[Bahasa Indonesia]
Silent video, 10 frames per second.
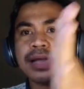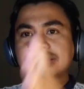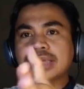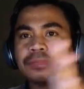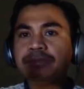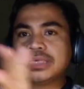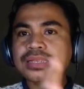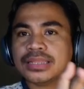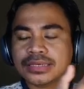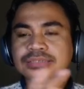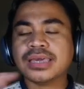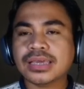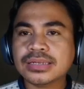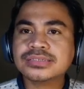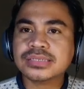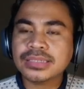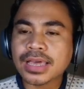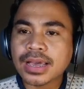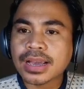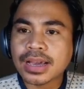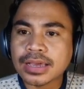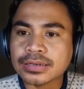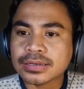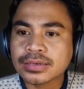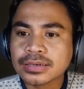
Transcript: banyak vaksin biliknya yang disediakan.